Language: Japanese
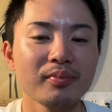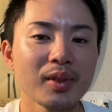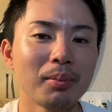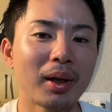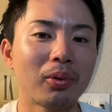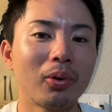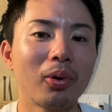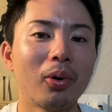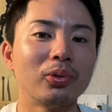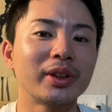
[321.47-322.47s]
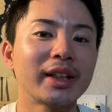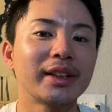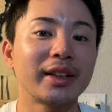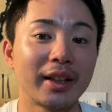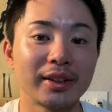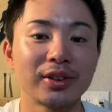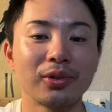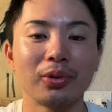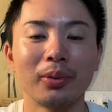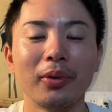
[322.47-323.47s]
まあ、ゴロを打たせたりする
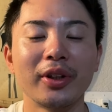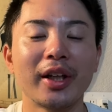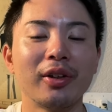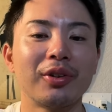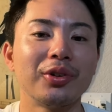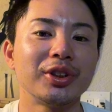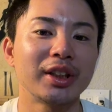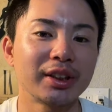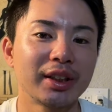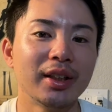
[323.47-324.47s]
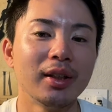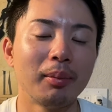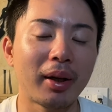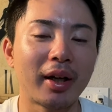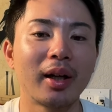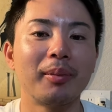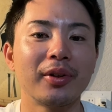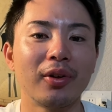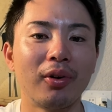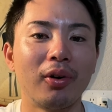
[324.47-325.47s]
こともできる球種だし、まあ、空振
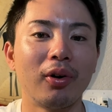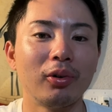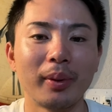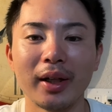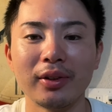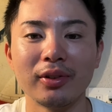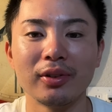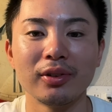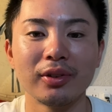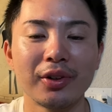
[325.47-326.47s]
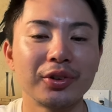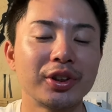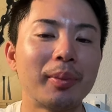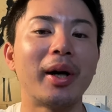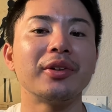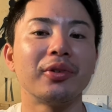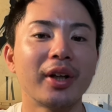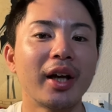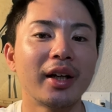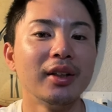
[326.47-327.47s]
りを奪える球種でもあるの
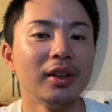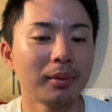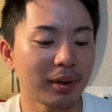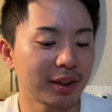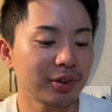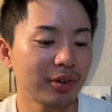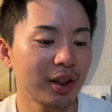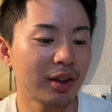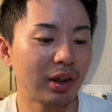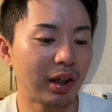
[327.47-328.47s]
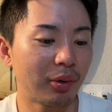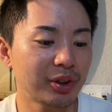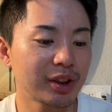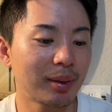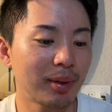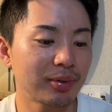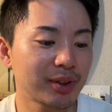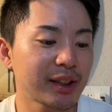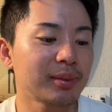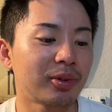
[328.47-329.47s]
で、まあ、非常に、えー、落ち球を
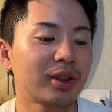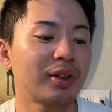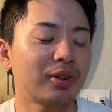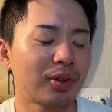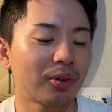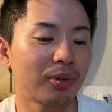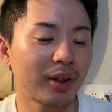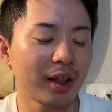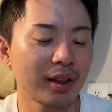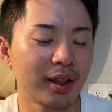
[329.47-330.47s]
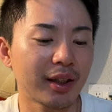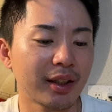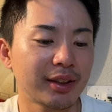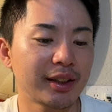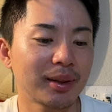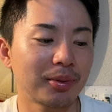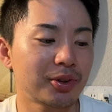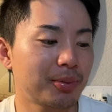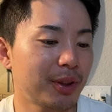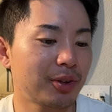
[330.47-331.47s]
2つ持ってるっていうところね、えー、チェンジアップと
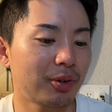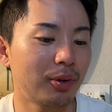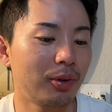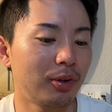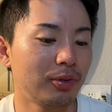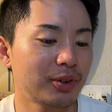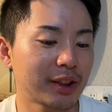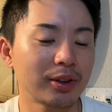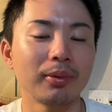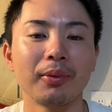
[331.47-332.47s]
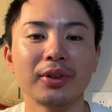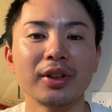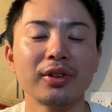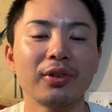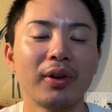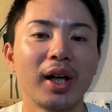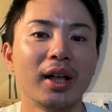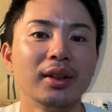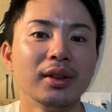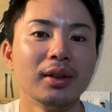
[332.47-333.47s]
スプリットを2つとも持ってるっていうの
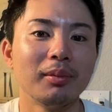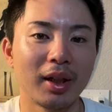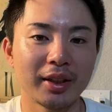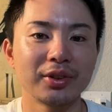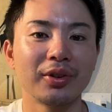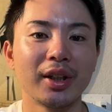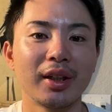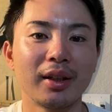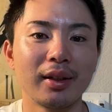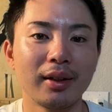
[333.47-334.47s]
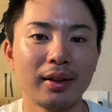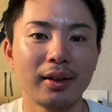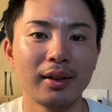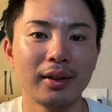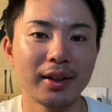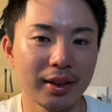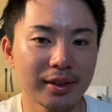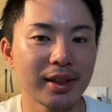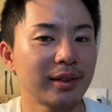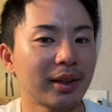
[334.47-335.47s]
は、まあ、非常に、えー、いい
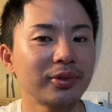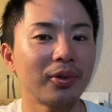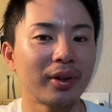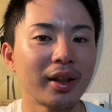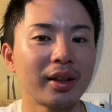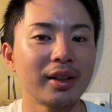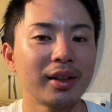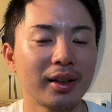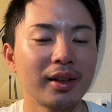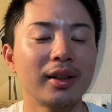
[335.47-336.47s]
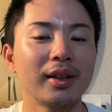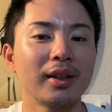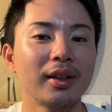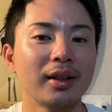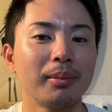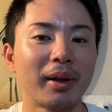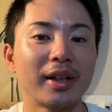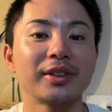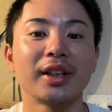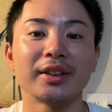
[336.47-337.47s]
選択というかね、いい、いい
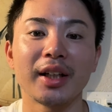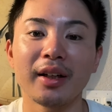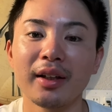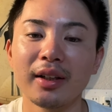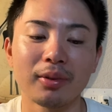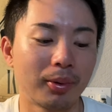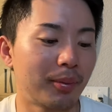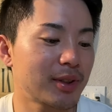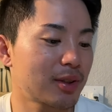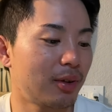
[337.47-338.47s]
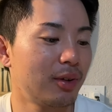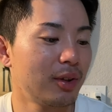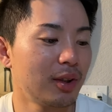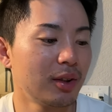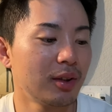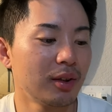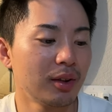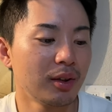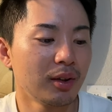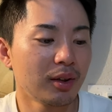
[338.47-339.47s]
バランスなんじゃないかなと思いますと。
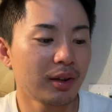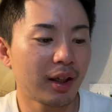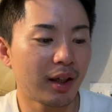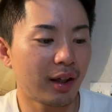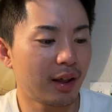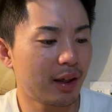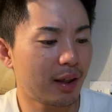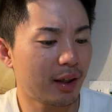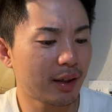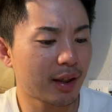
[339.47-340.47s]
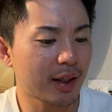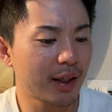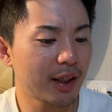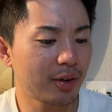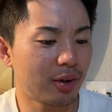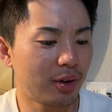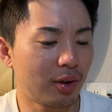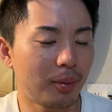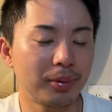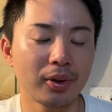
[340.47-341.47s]
で、えー、なんか彼
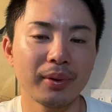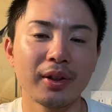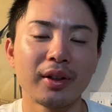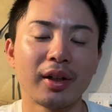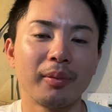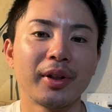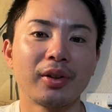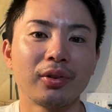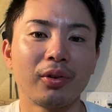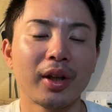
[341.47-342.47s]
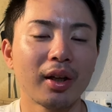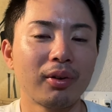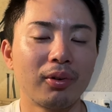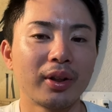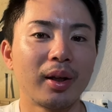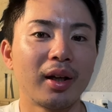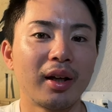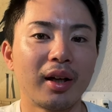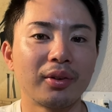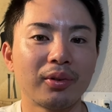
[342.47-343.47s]
のプロフィールなんかを見てると、結構
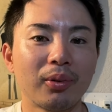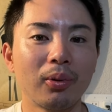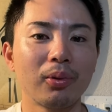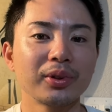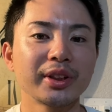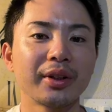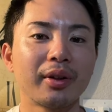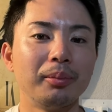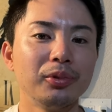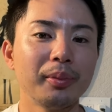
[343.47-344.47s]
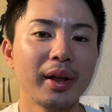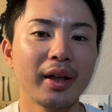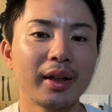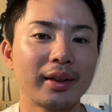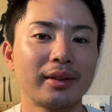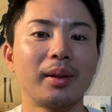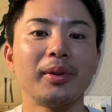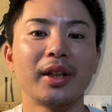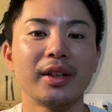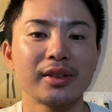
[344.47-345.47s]
ね、あの、高校時代とか無名だった
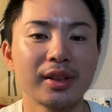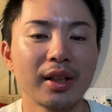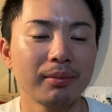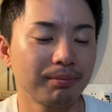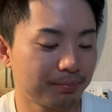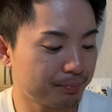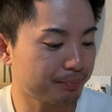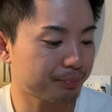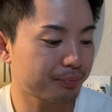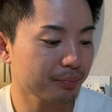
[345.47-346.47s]
みたいなんですね。うん。